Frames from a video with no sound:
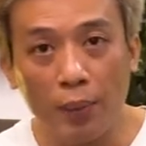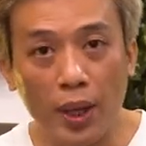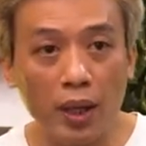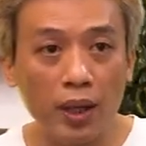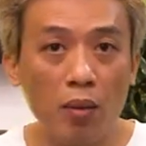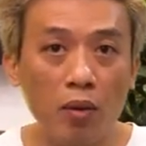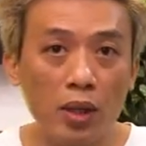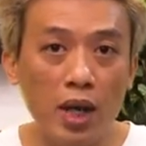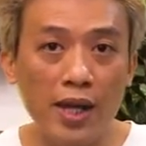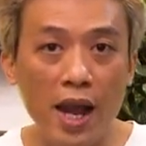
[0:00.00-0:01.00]
Màn hình nó không còn
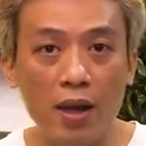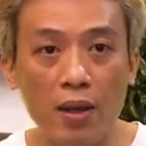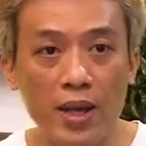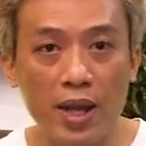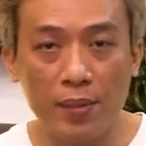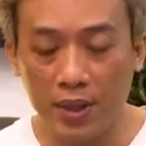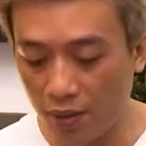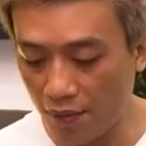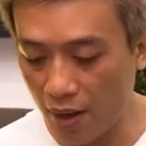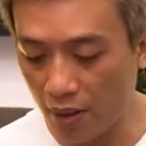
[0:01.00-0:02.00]
đơn giản nữa. Bây giờ mình
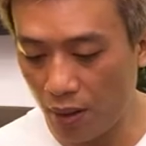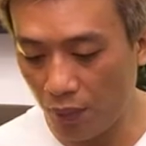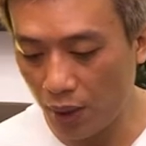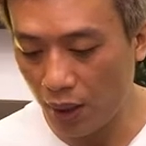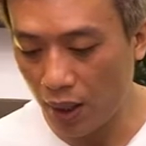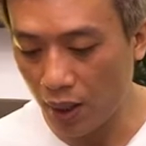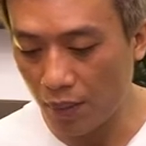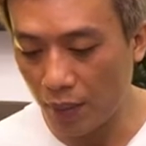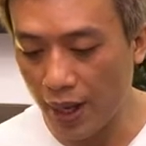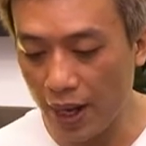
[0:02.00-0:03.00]
nhìn vào nó giống như là
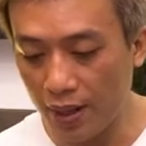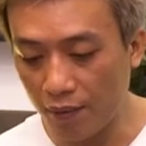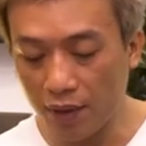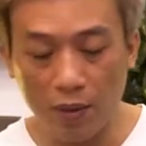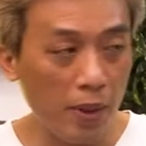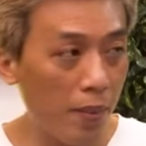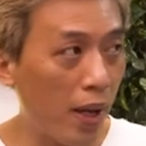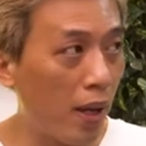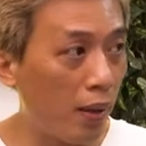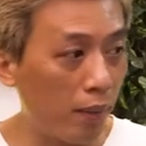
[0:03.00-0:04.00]
mình đang nhìn vào một cái
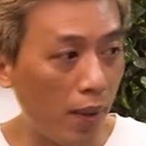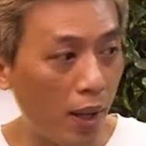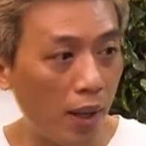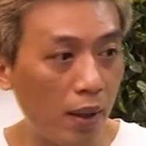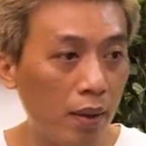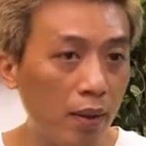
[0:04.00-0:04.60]
màn hình mà